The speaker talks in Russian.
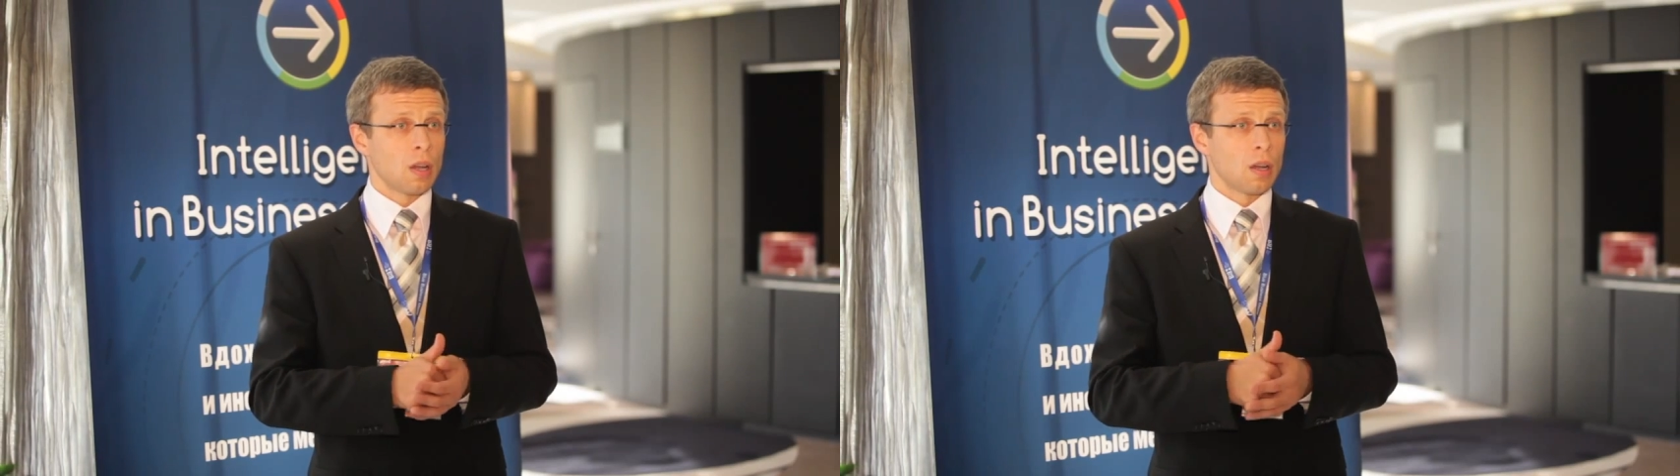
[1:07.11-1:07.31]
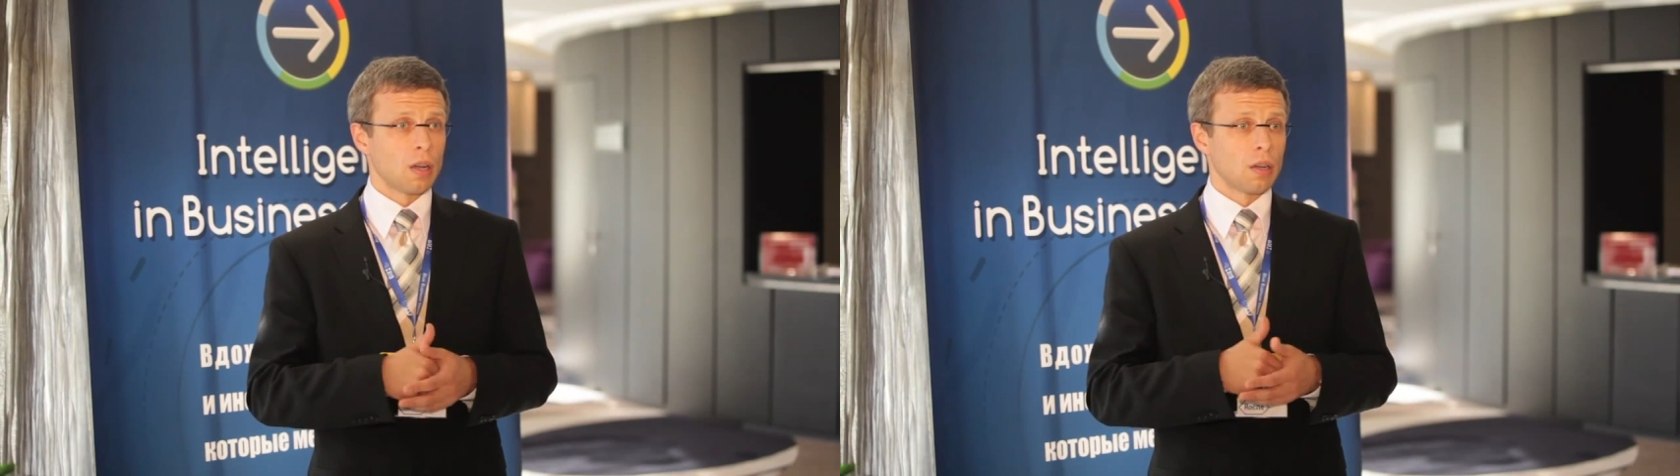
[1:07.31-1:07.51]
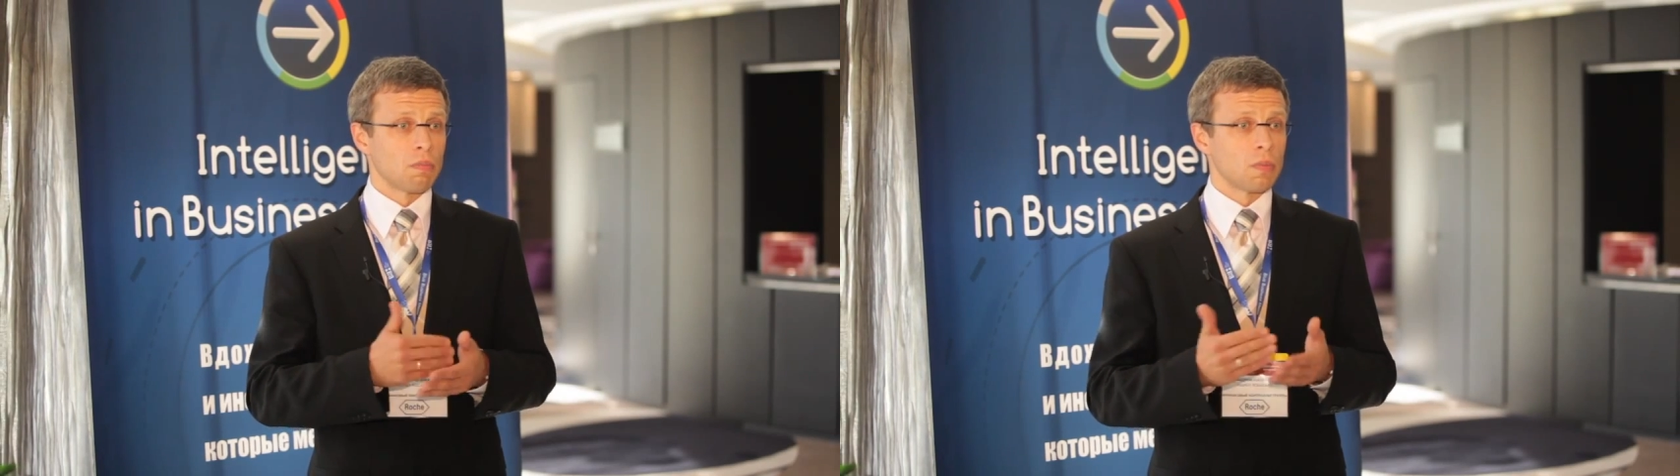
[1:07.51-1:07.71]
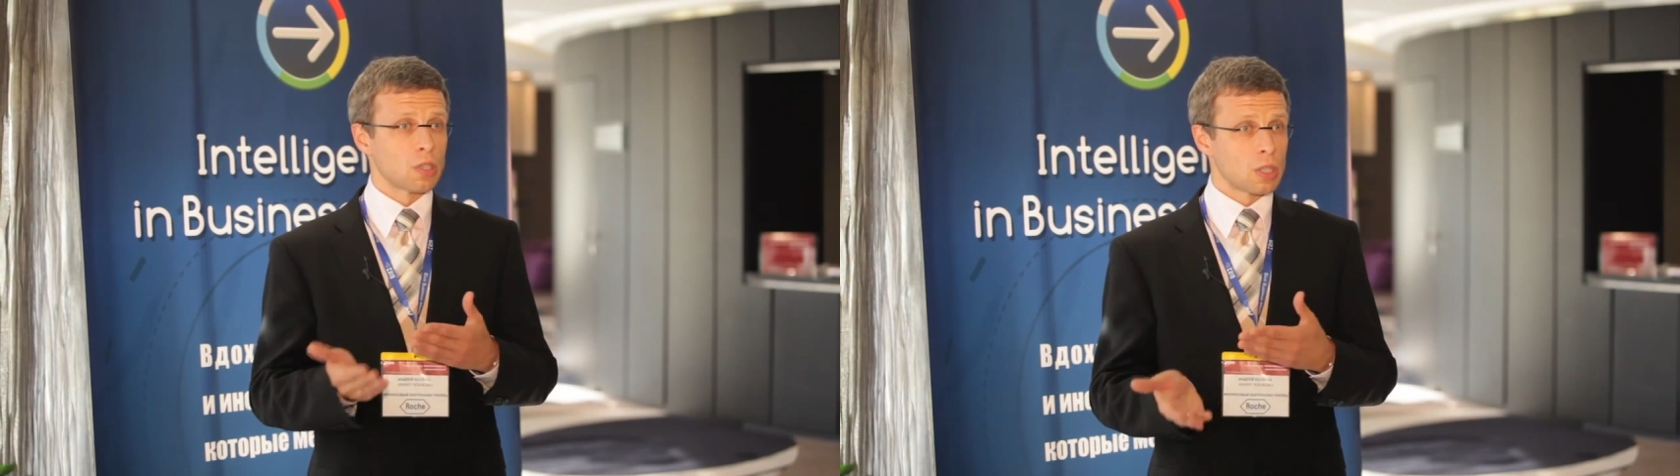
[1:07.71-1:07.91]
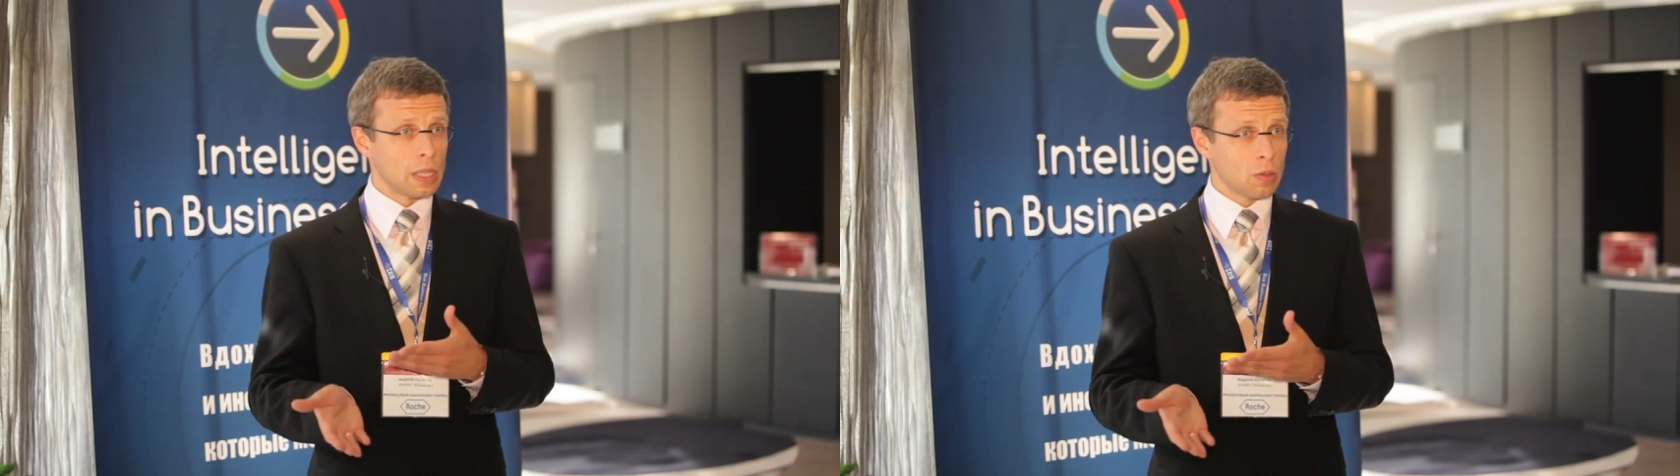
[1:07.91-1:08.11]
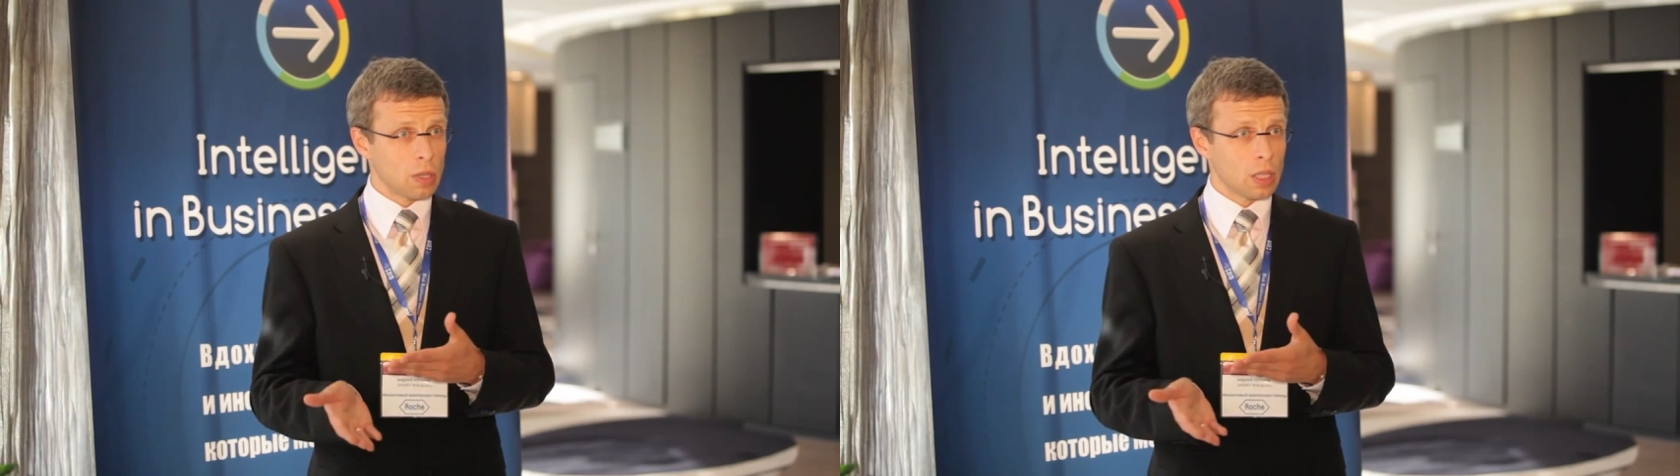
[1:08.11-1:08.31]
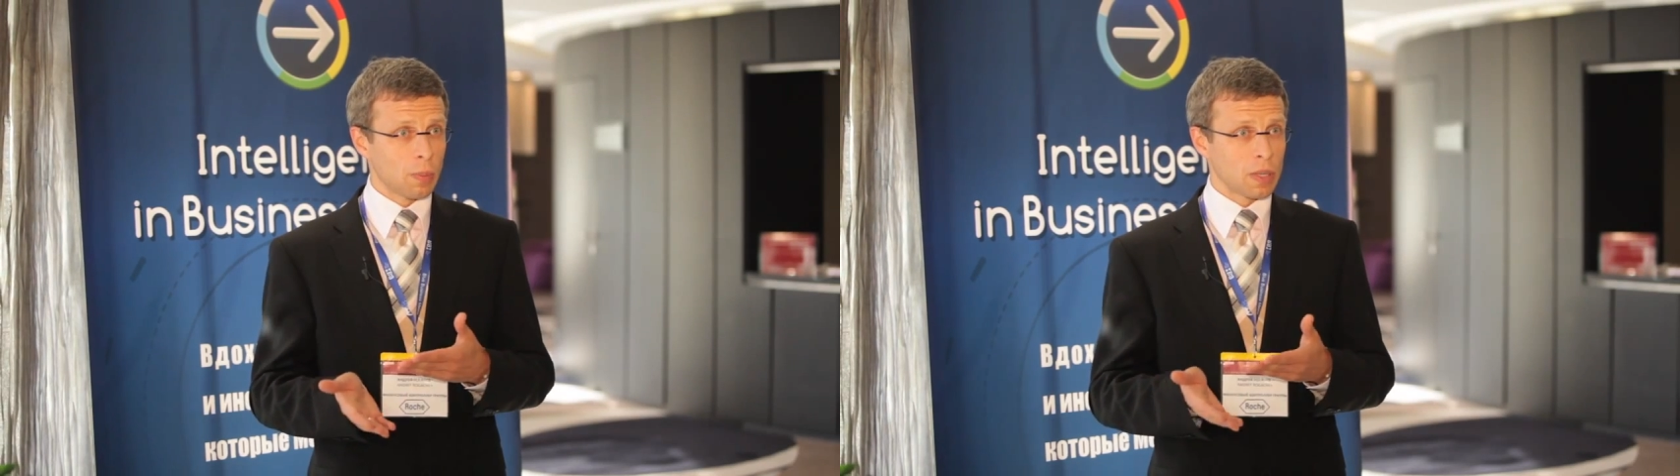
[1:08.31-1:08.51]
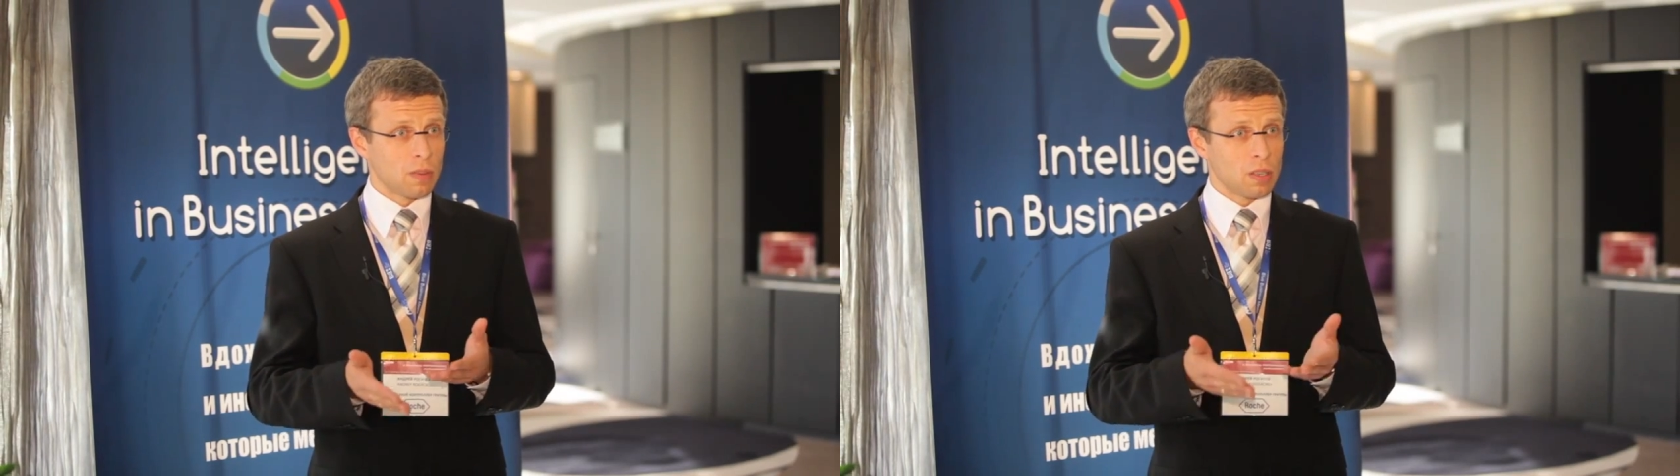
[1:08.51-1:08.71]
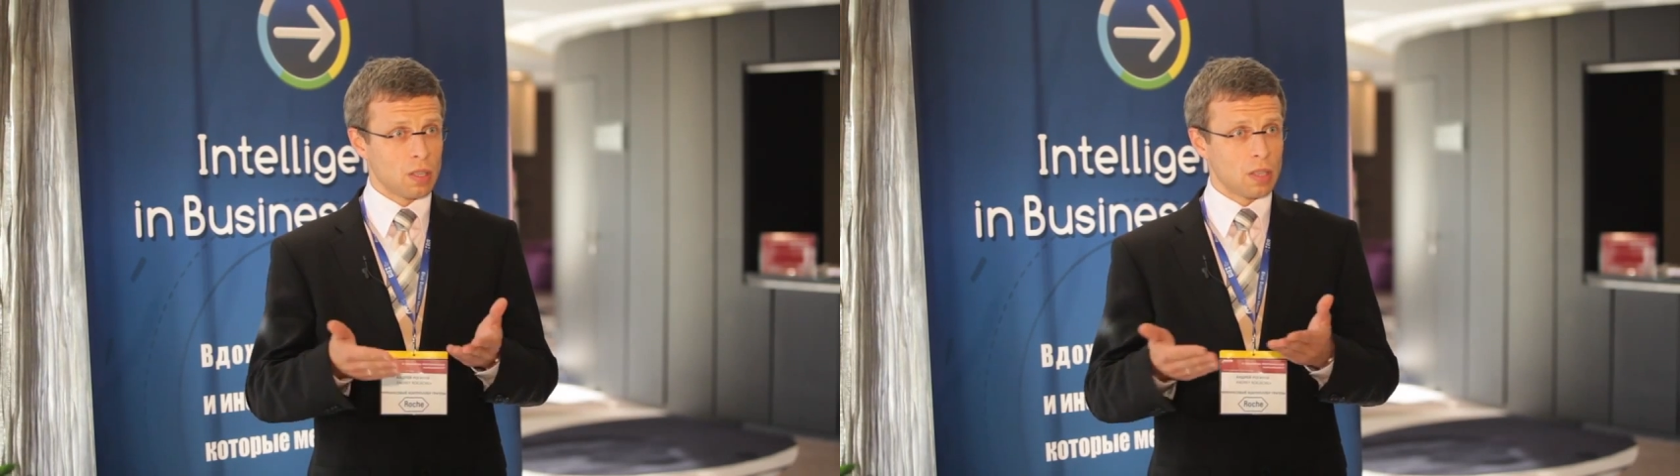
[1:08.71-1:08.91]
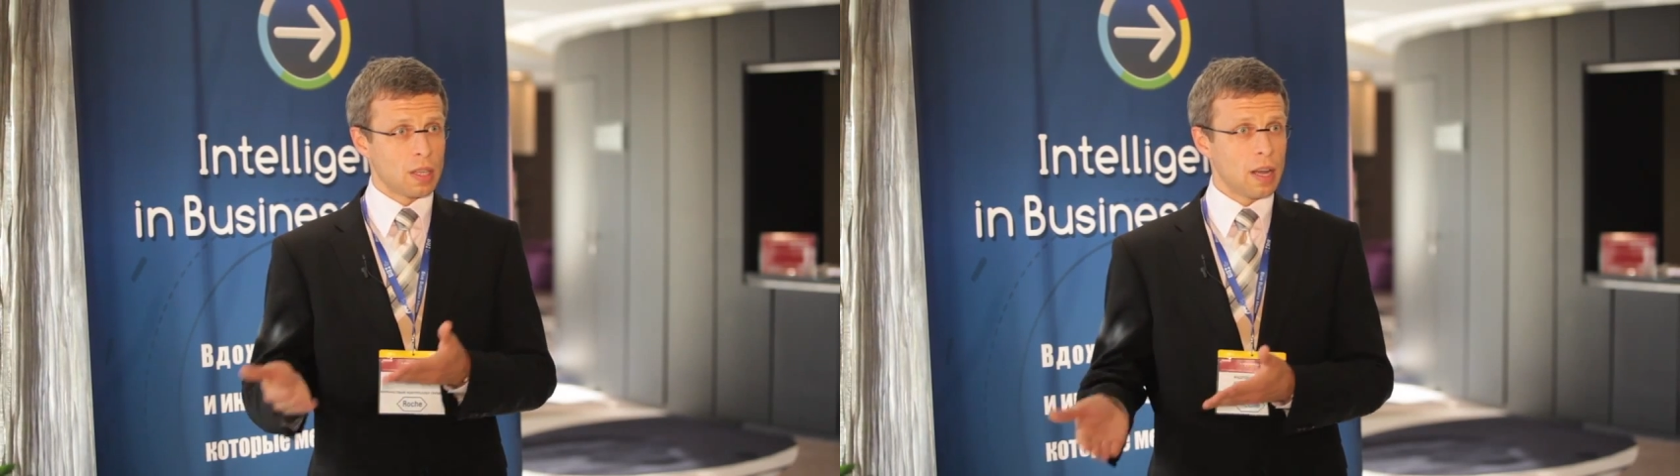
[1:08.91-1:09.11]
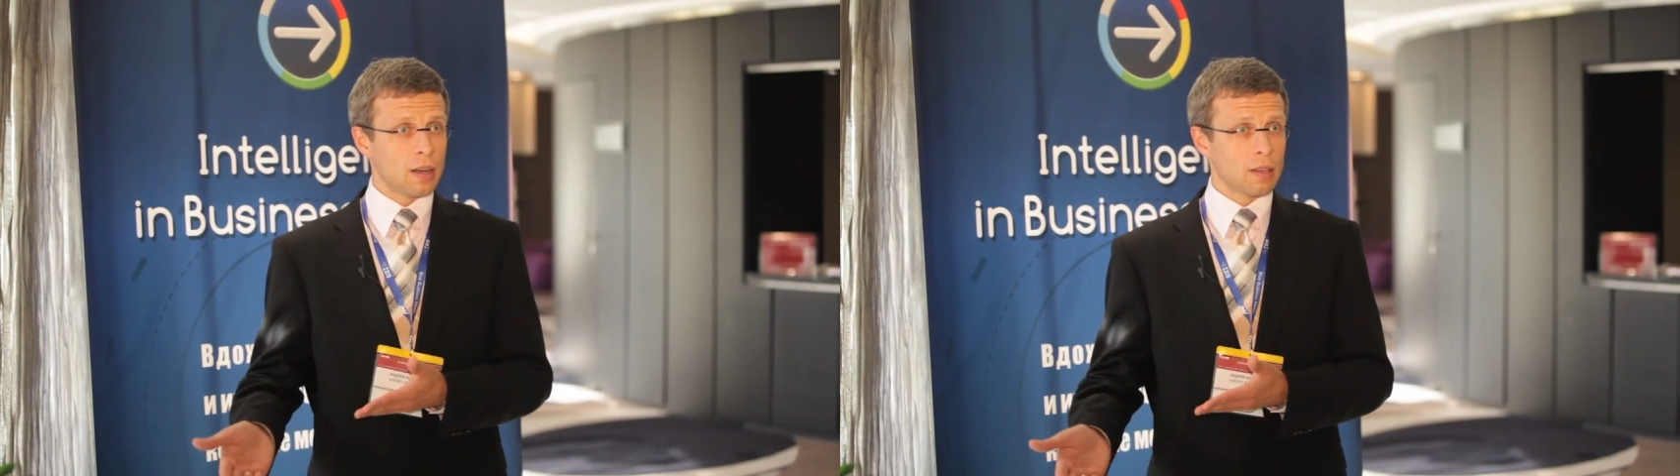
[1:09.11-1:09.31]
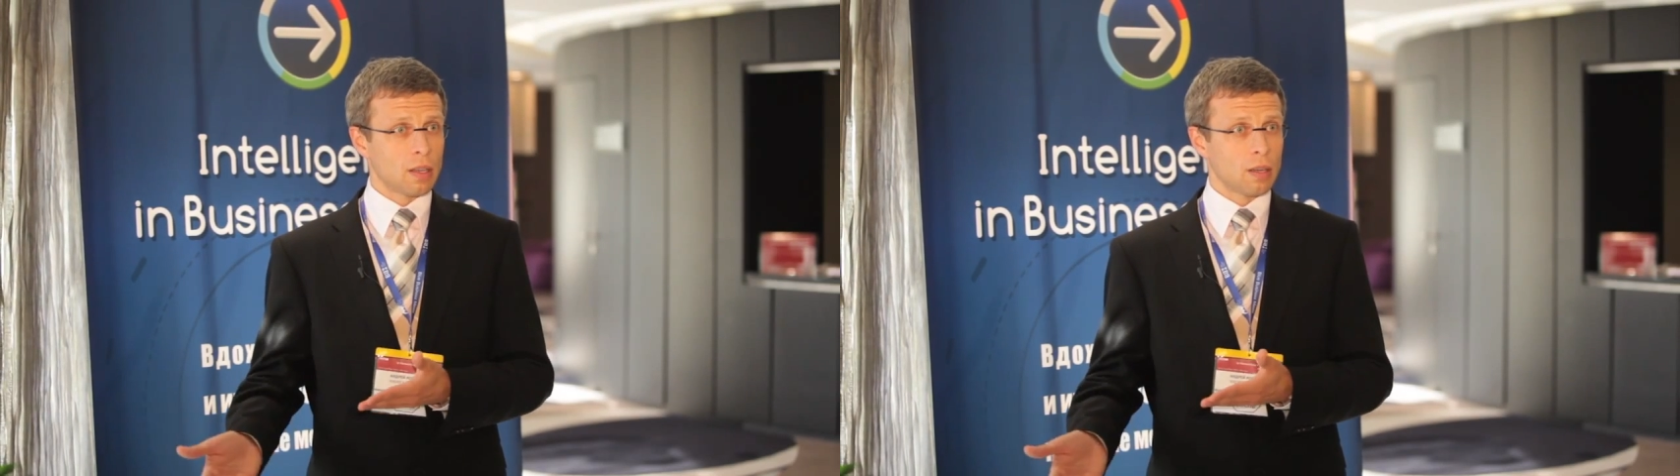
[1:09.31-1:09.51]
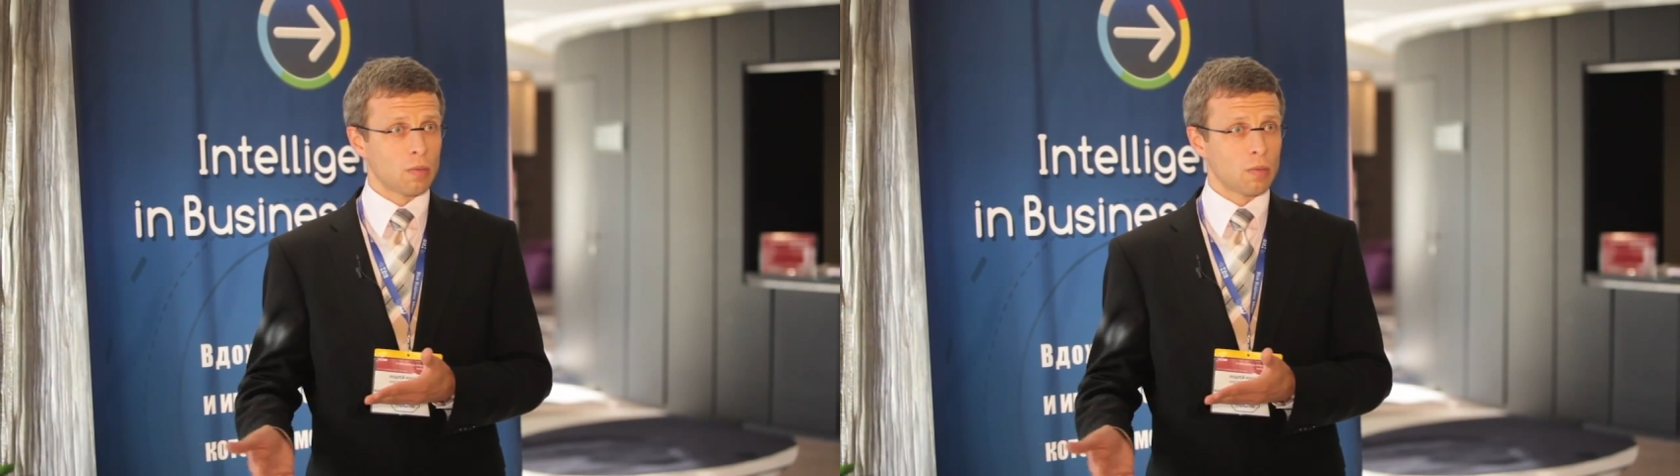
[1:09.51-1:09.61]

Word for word: а, следует ли это производить детально до